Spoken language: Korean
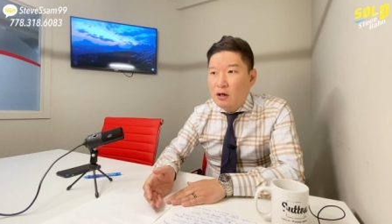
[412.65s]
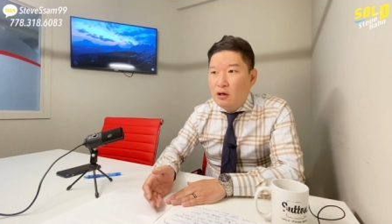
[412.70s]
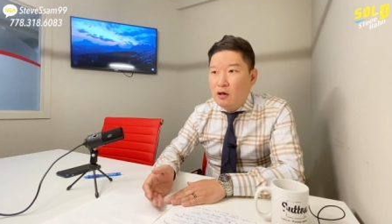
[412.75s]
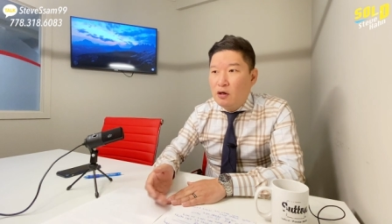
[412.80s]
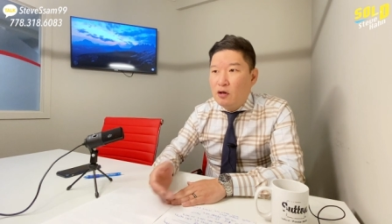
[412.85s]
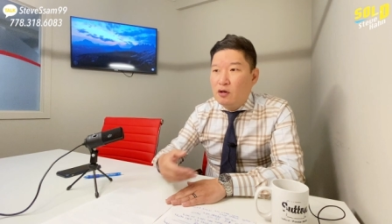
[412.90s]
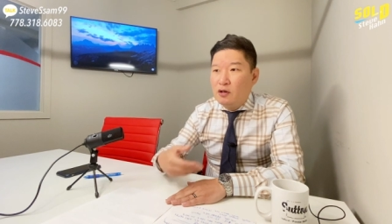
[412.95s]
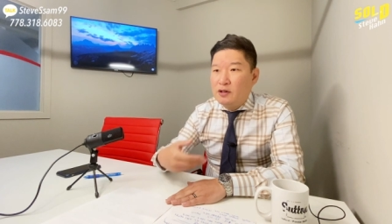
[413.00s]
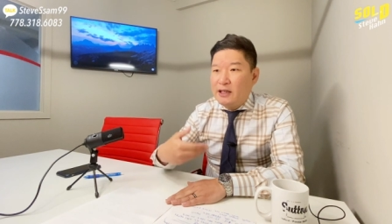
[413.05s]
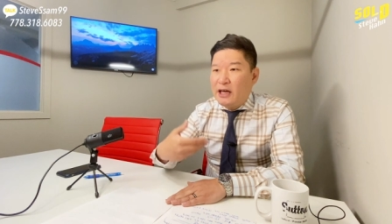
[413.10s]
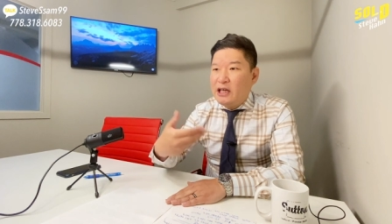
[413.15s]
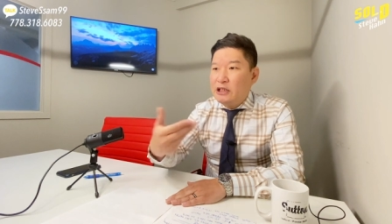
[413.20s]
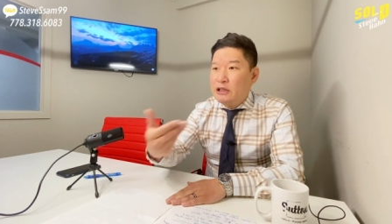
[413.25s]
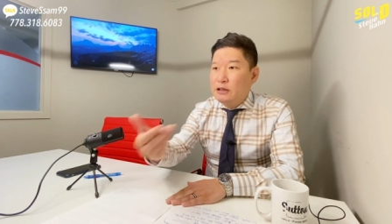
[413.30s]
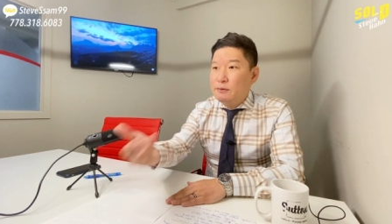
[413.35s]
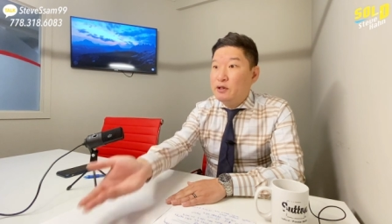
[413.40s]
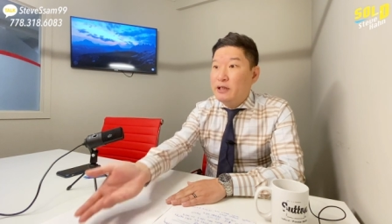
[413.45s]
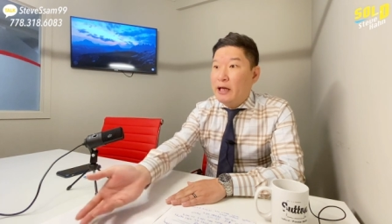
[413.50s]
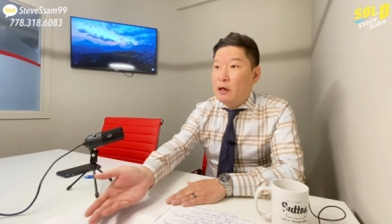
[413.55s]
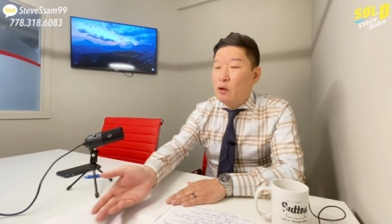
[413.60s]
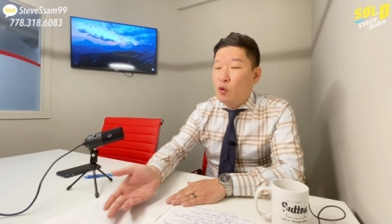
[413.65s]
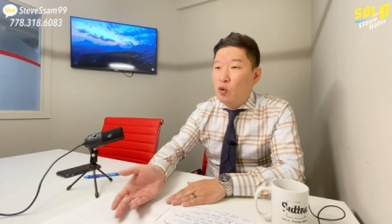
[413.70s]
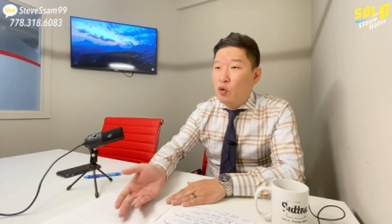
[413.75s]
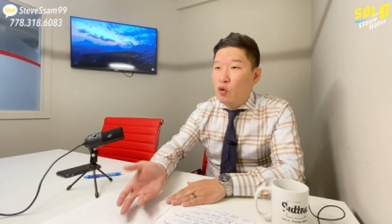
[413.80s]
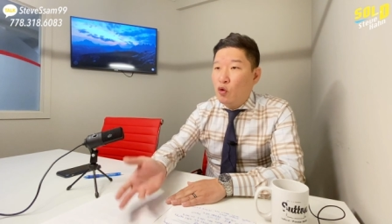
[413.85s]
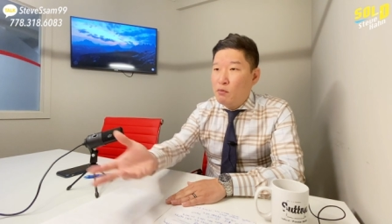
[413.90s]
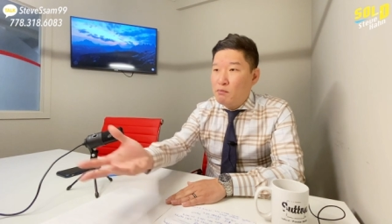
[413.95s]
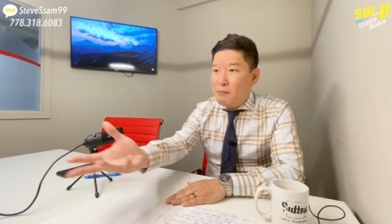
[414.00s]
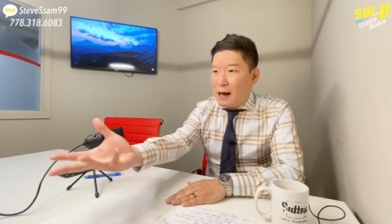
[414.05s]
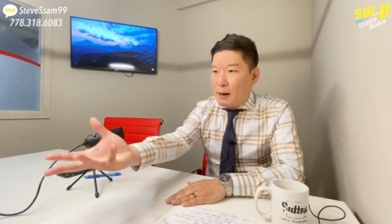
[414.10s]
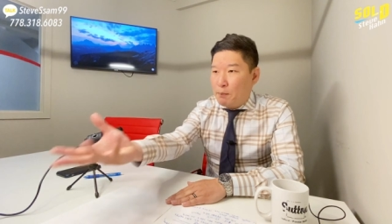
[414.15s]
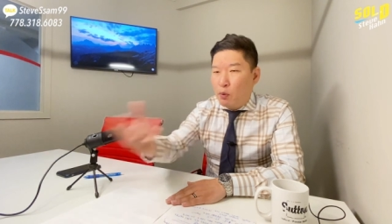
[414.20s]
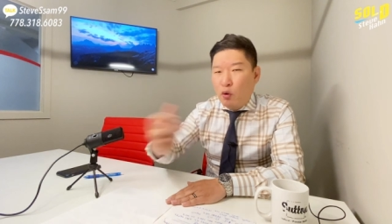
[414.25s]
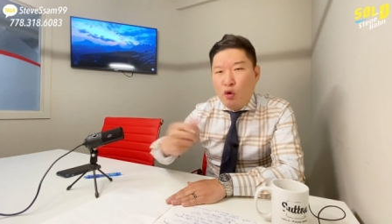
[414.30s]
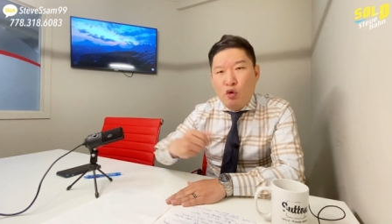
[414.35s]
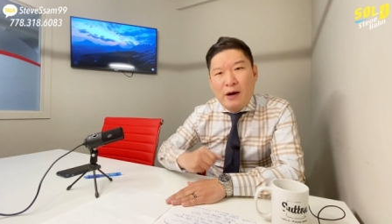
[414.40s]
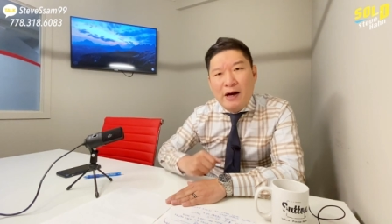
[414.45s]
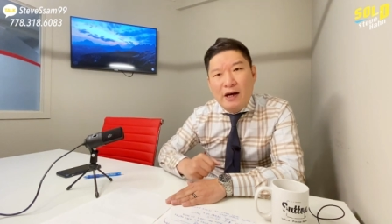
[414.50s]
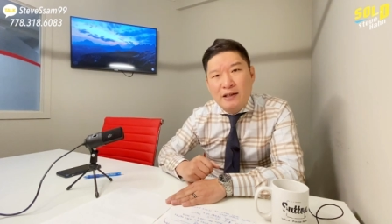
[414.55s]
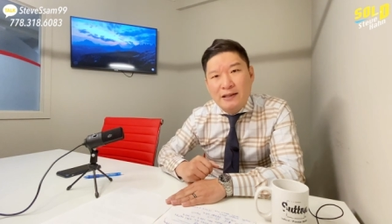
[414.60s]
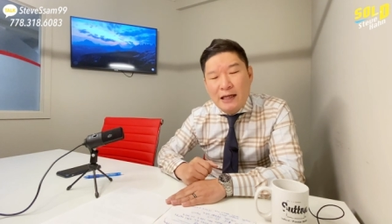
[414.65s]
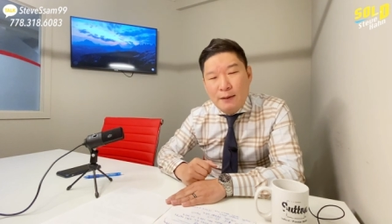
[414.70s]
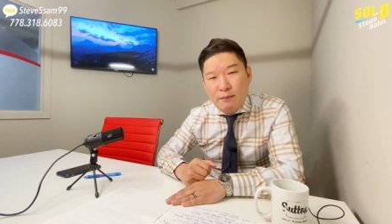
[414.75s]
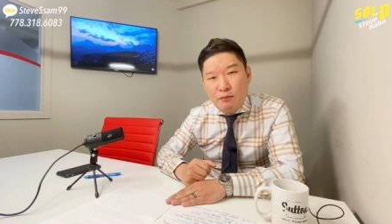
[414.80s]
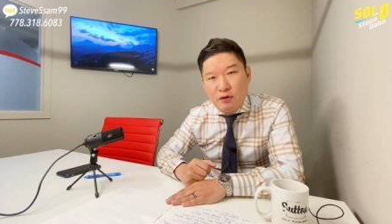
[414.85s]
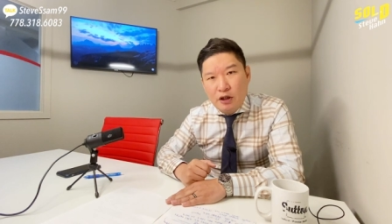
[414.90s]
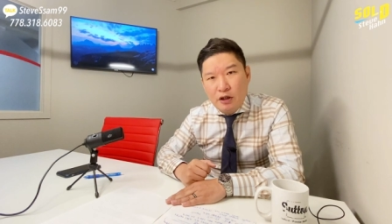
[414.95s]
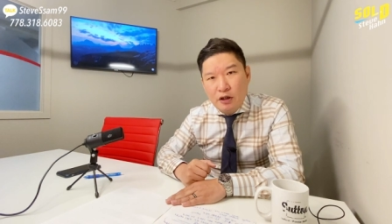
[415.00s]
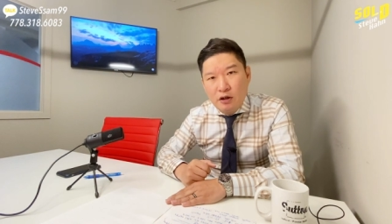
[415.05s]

어, 자기 집을 내놓고 막 보러 와요 사람들이.